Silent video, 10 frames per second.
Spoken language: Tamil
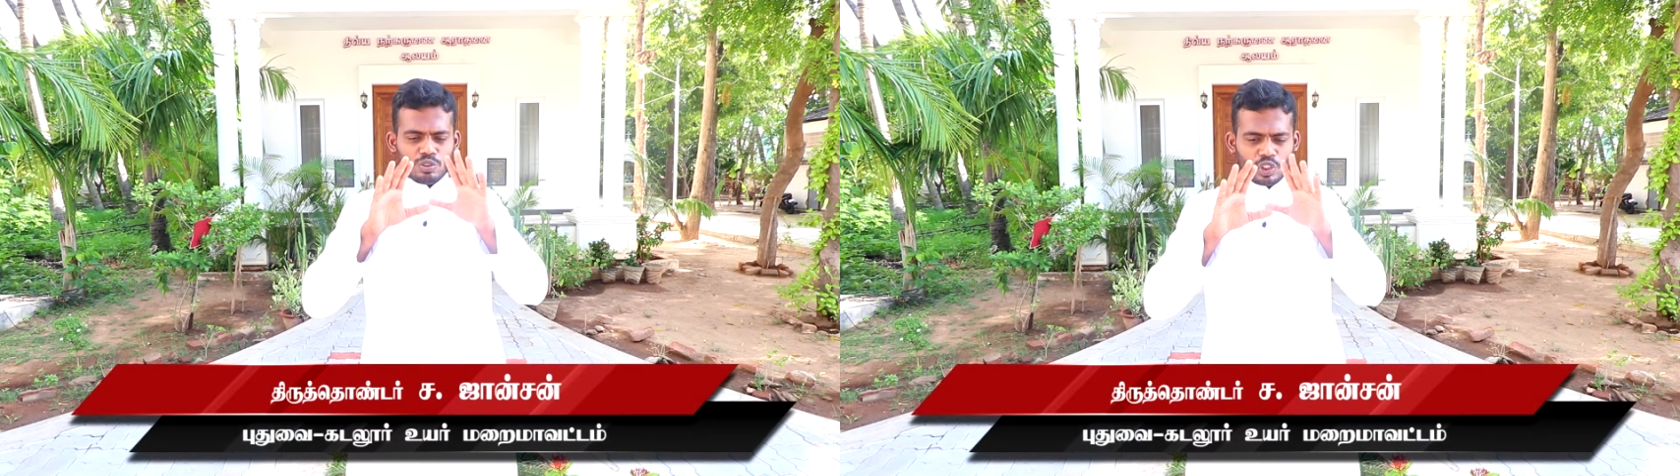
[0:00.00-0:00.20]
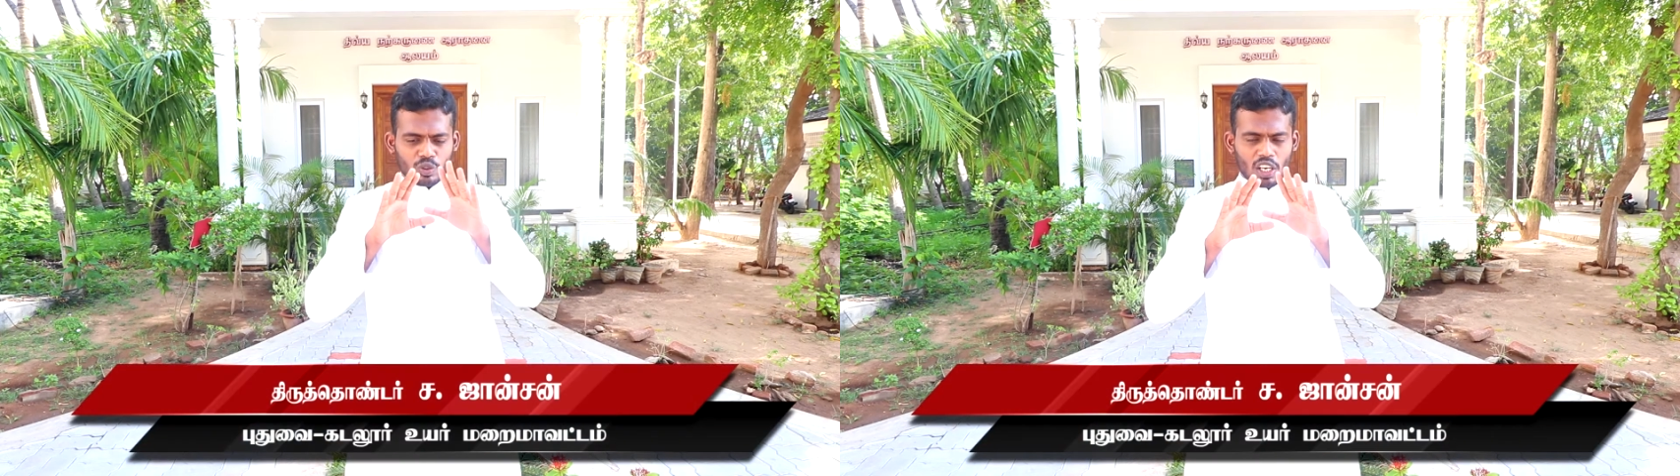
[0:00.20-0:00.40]

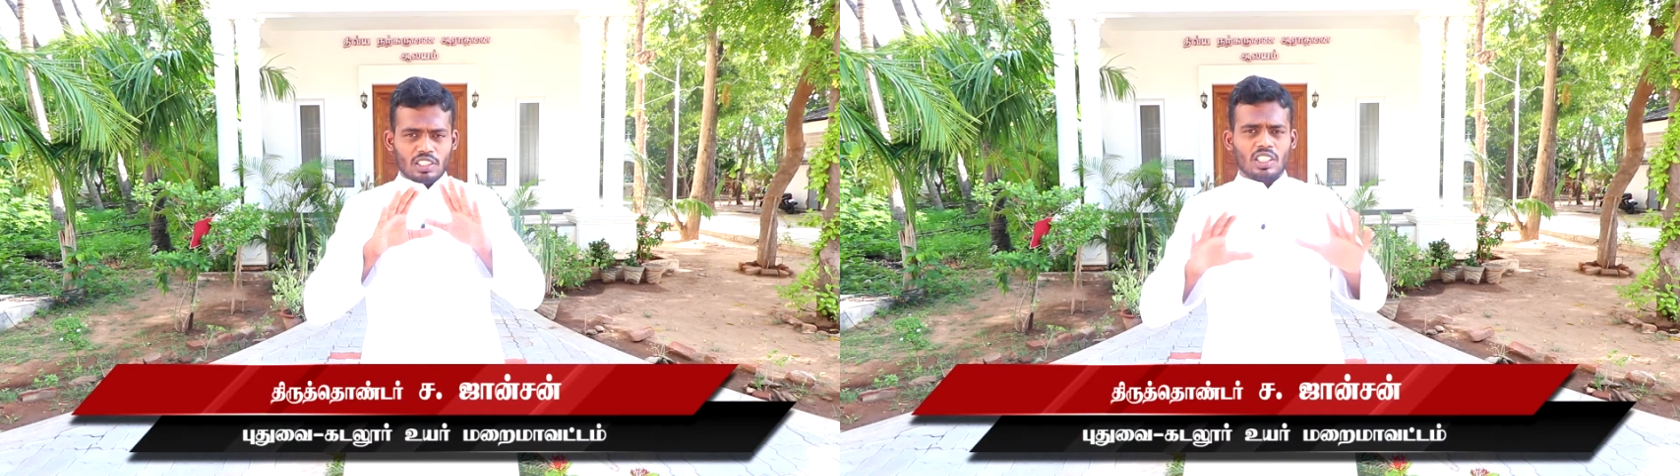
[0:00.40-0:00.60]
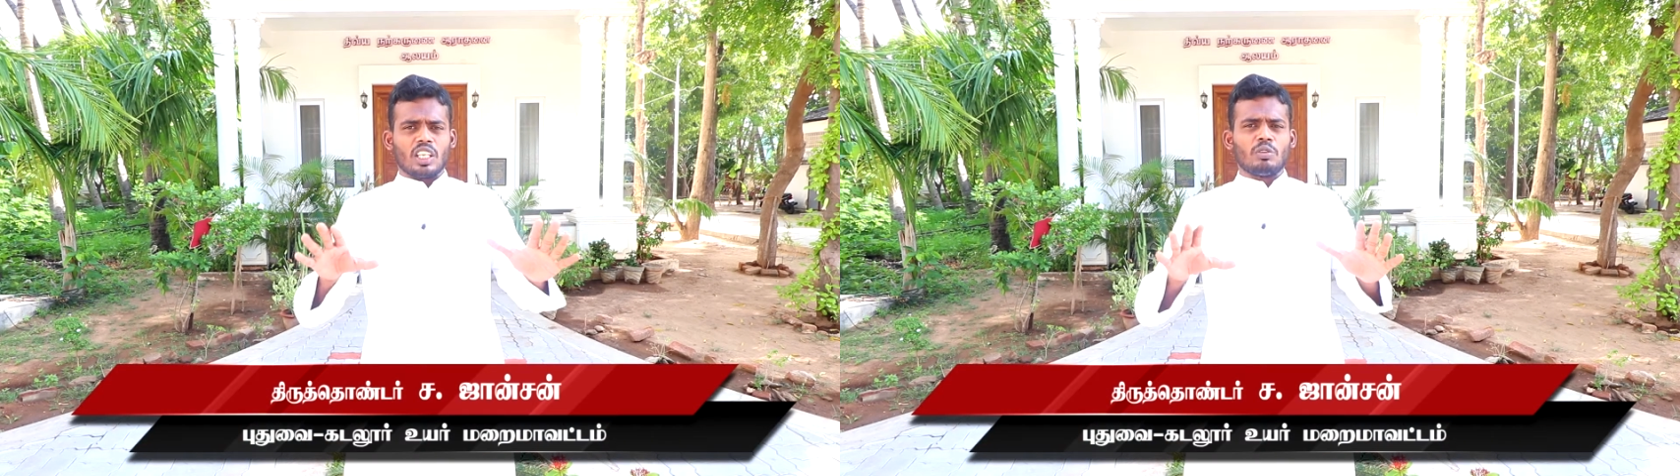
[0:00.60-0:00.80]

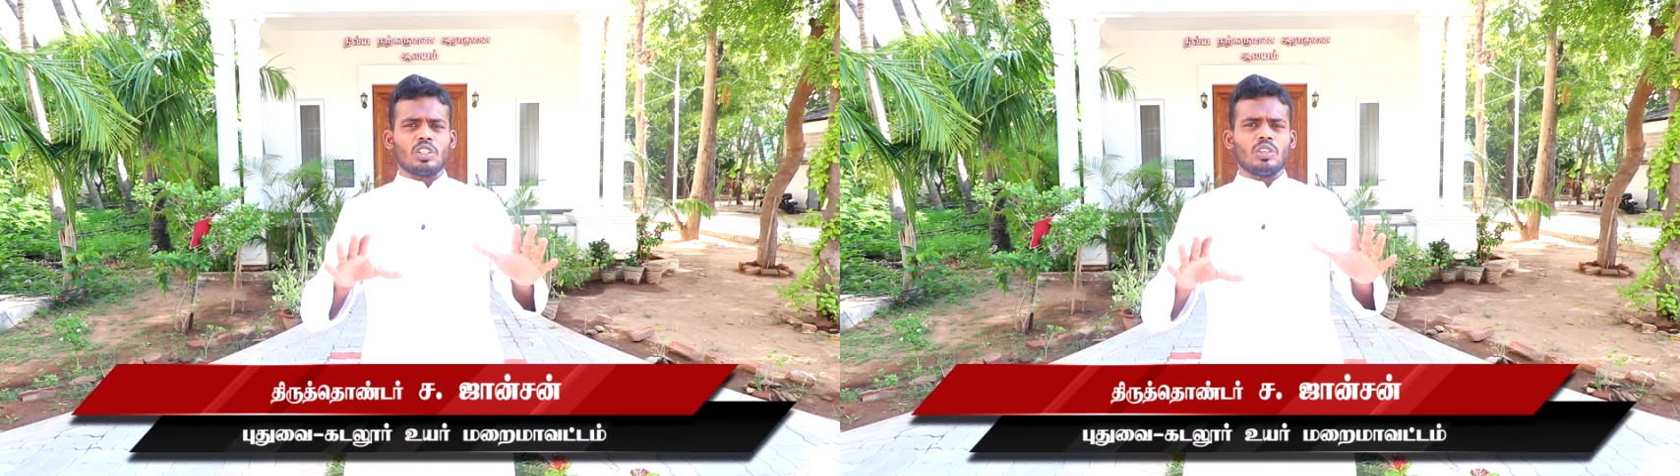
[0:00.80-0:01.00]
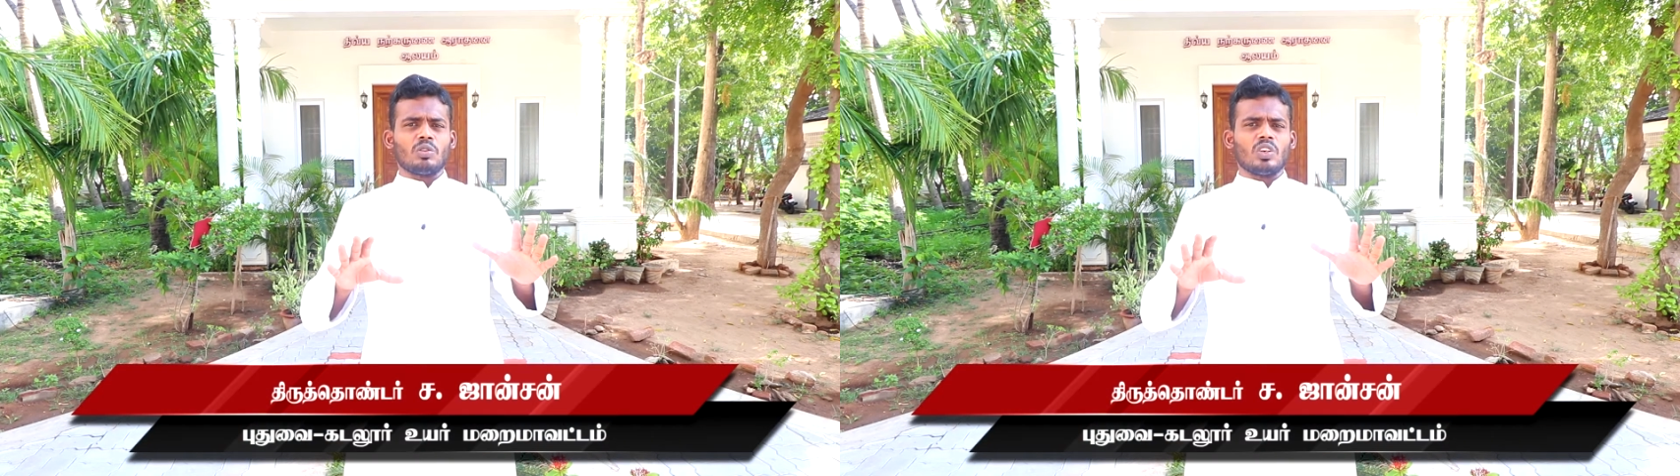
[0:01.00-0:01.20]
விசுவாசத்தை
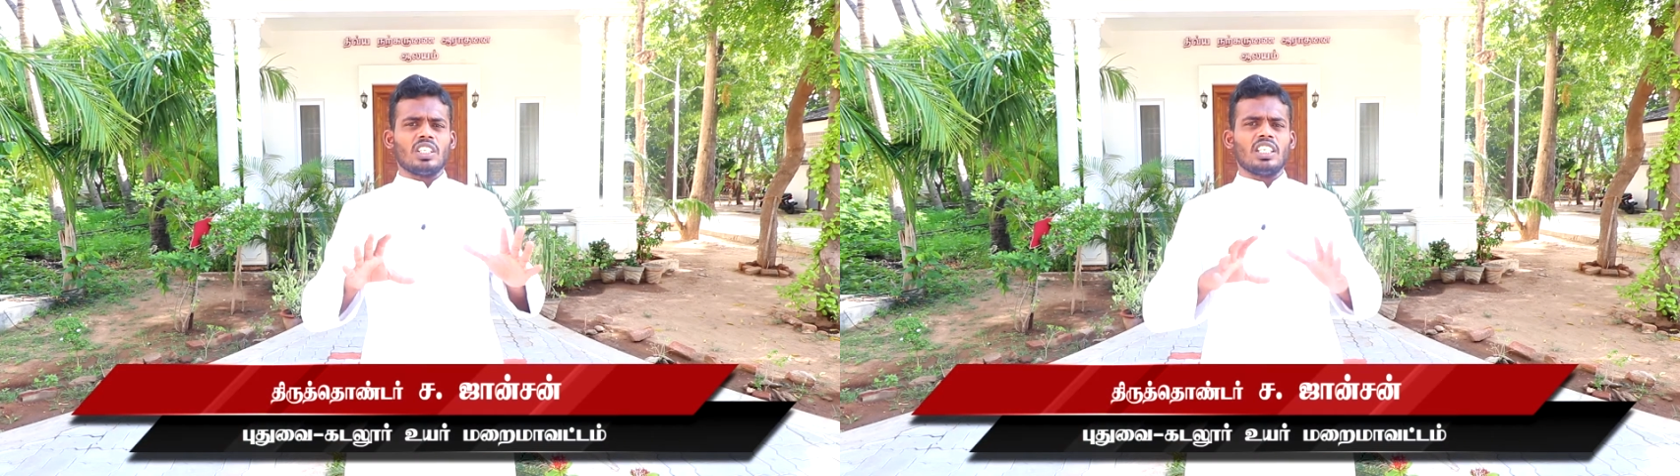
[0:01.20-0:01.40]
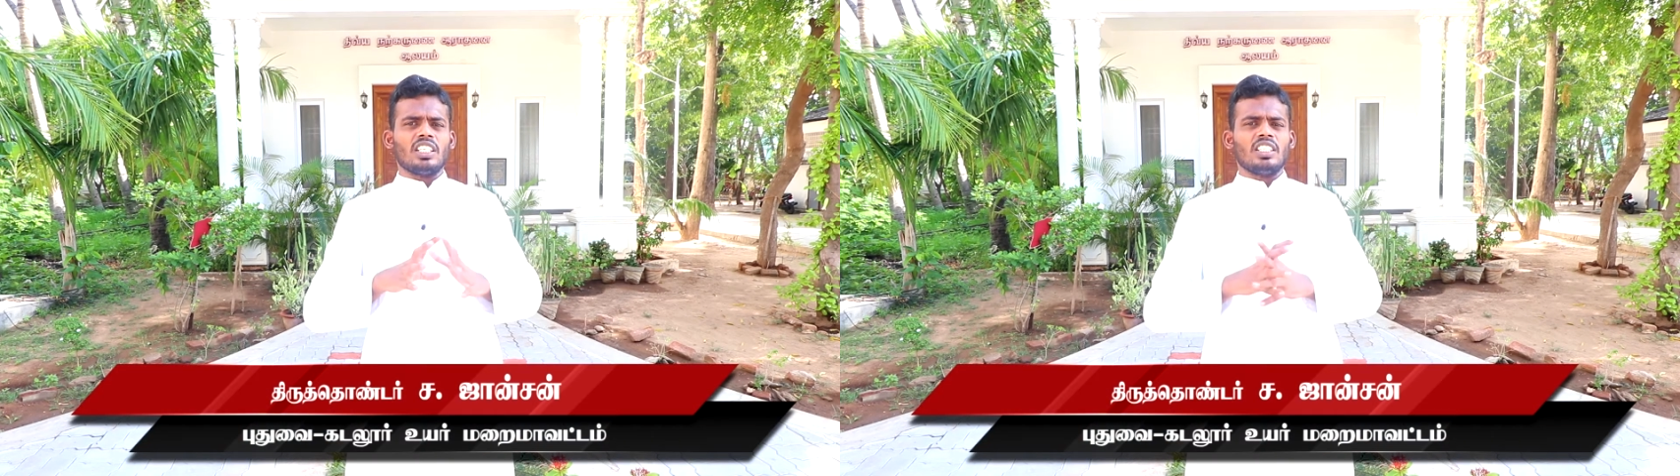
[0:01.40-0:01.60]
மட்டும்
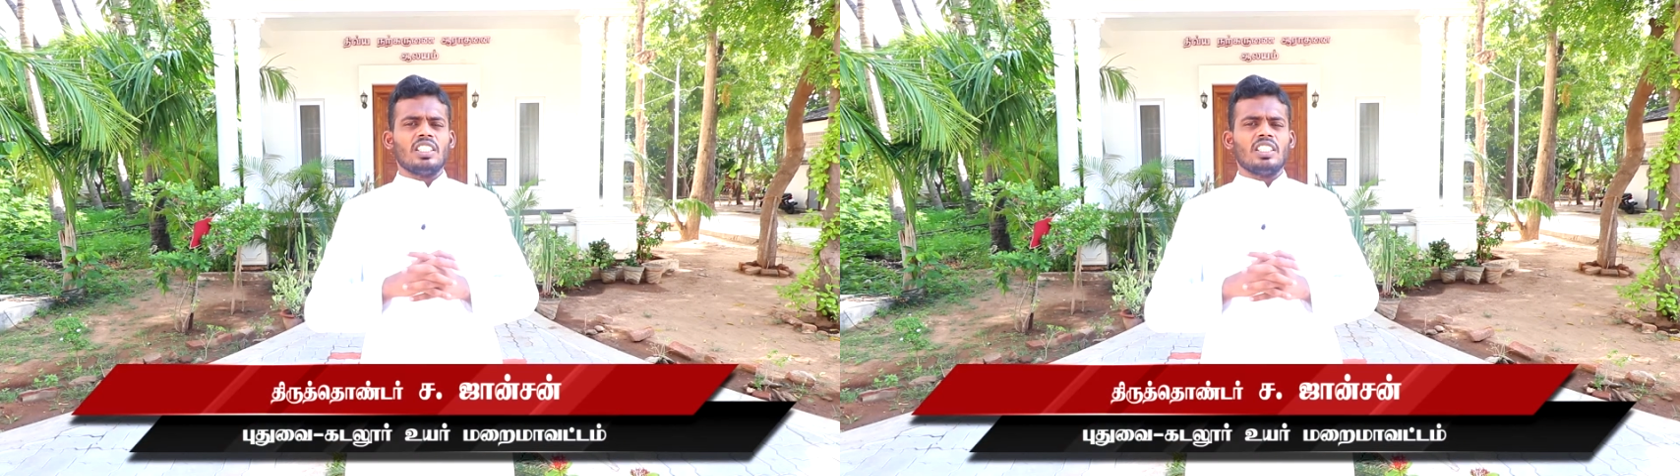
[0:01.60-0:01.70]
கொண்டு